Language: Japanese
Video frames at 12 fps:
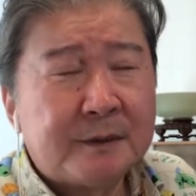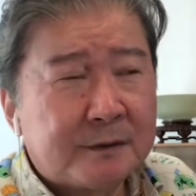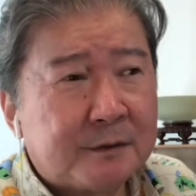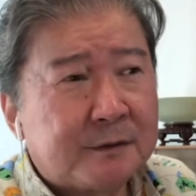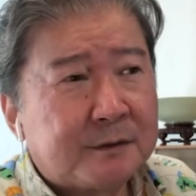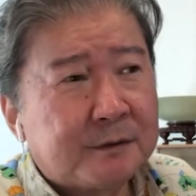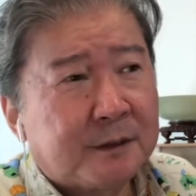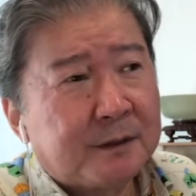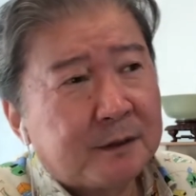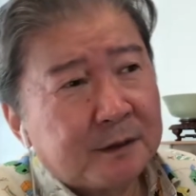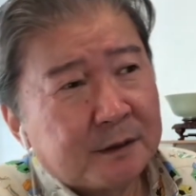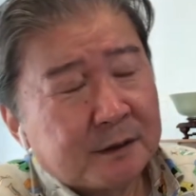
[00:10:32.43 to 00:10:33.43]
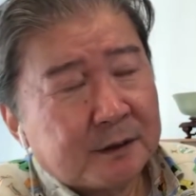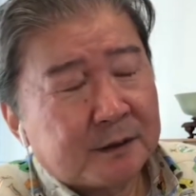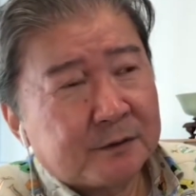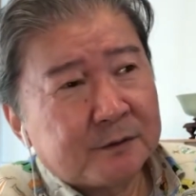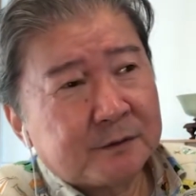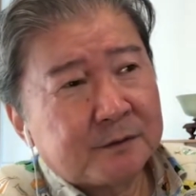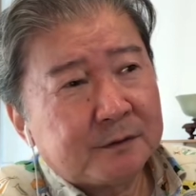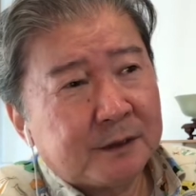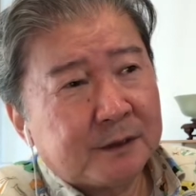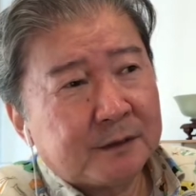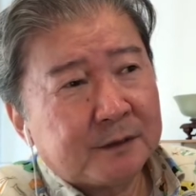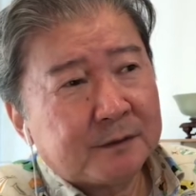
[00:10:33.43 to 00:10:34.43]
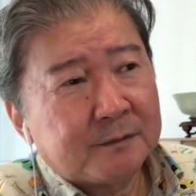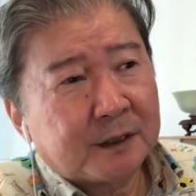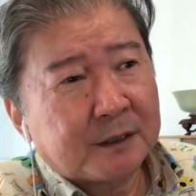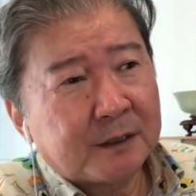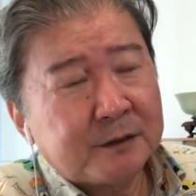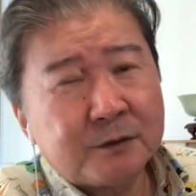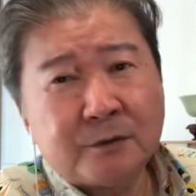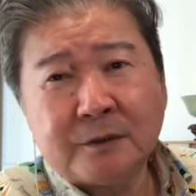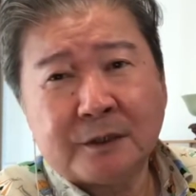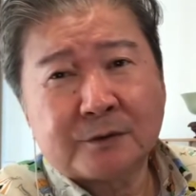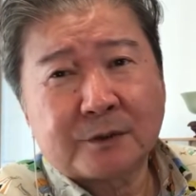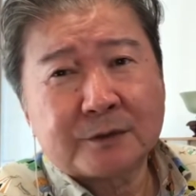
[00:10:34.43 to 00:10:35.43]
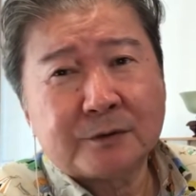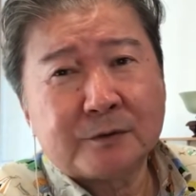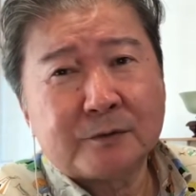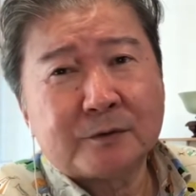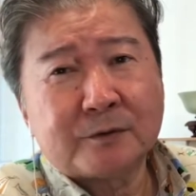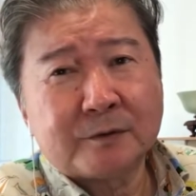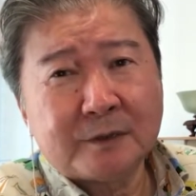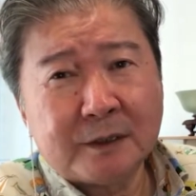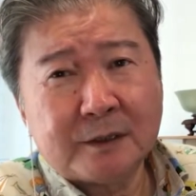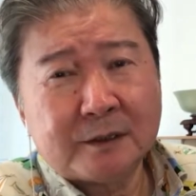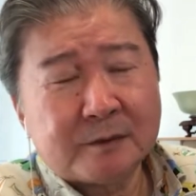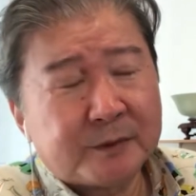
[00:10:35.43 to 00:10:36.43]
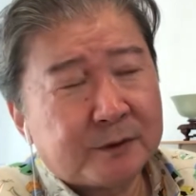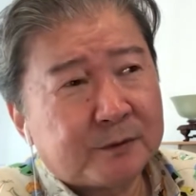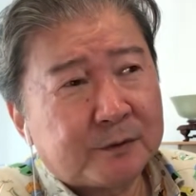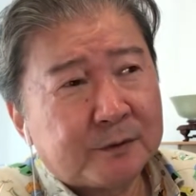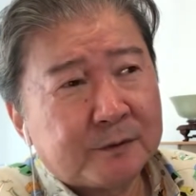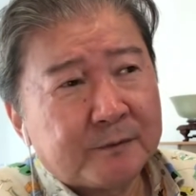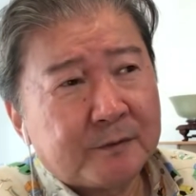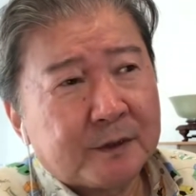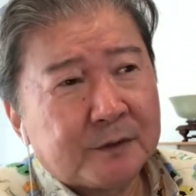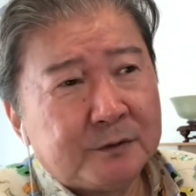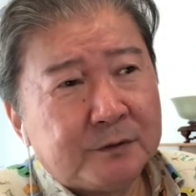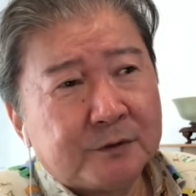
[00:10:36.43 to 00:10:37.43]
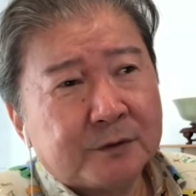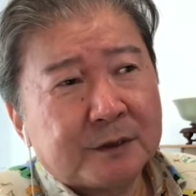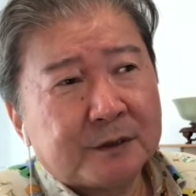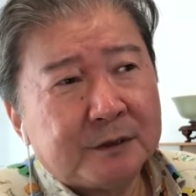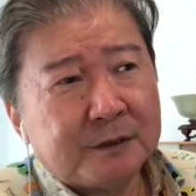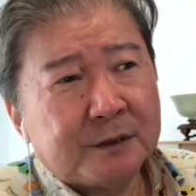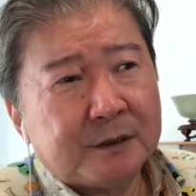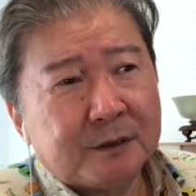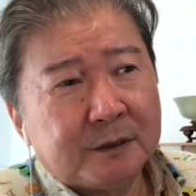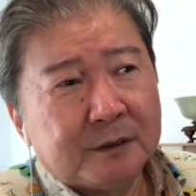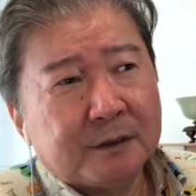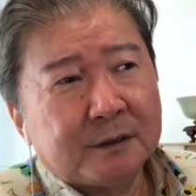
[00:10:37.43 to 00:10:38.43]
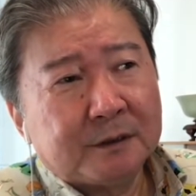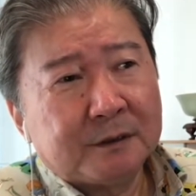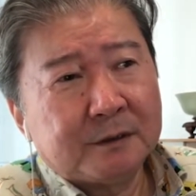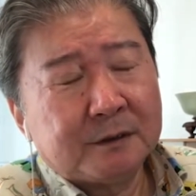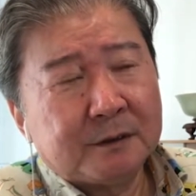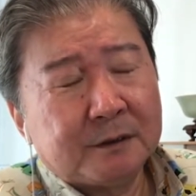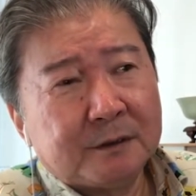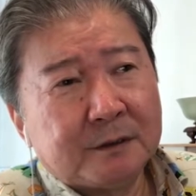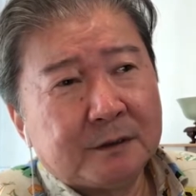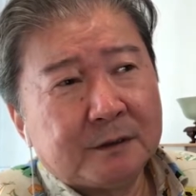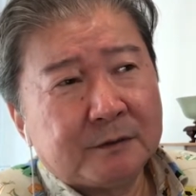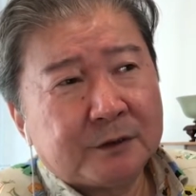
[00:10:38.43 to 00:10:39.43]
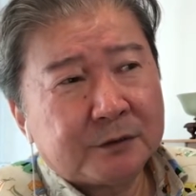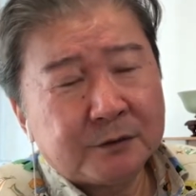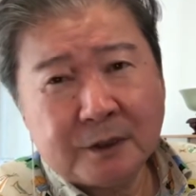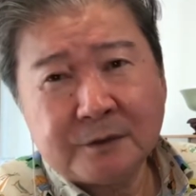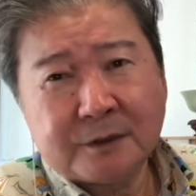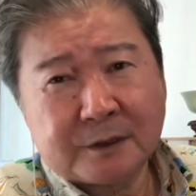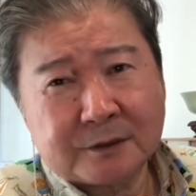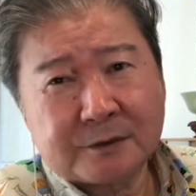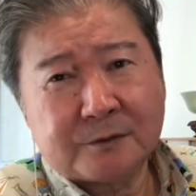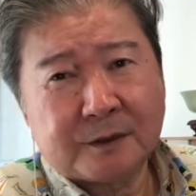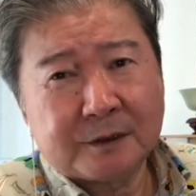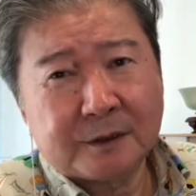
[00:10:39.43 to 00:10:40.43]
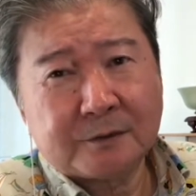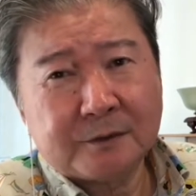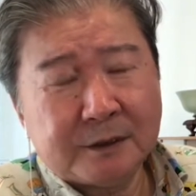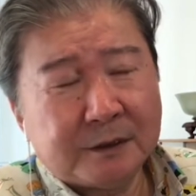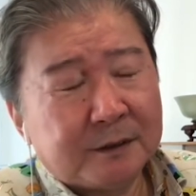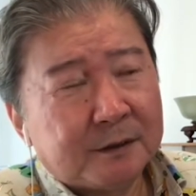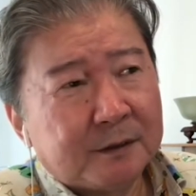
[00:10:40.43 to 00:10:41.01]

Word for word: うん。で、あのね、まあ鍵交換とかそういうものをね、やっぱりこう、入居者に、えー、必要であるからするわけだよね。